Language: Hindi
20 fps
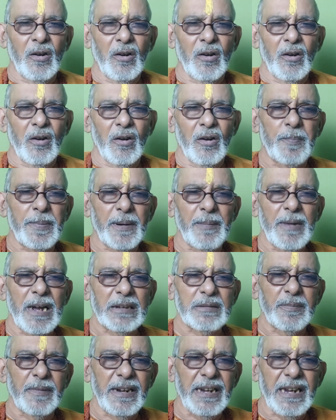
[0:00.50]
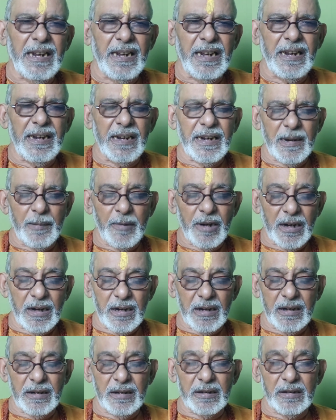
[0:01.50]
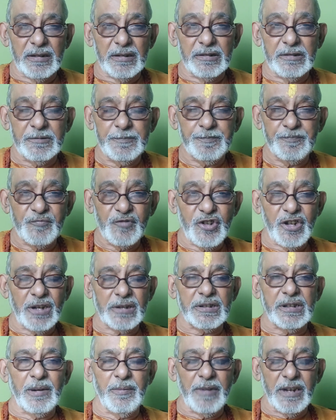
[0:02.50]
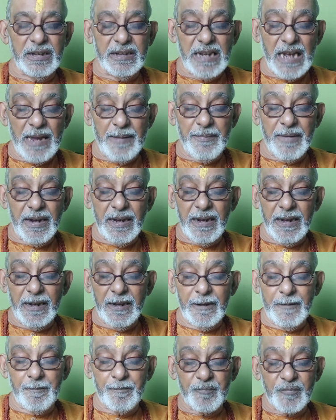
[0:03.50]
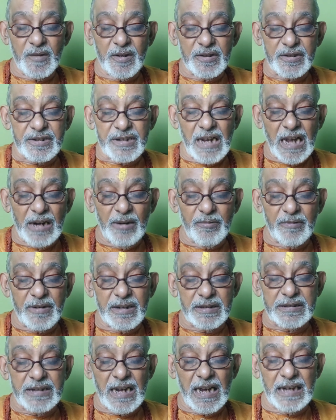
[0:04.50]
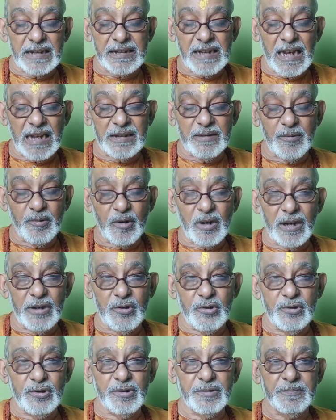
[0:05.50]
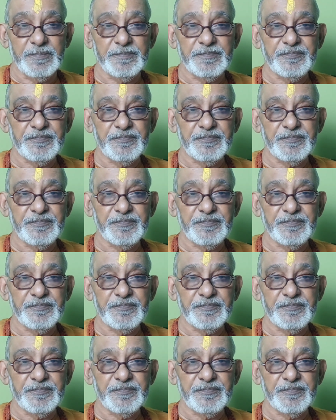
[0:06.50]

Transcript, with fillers: ओम परमात्मा ने नम छिहत्तरवें अध्याय में साल्व के साथ यादवों का युद्ध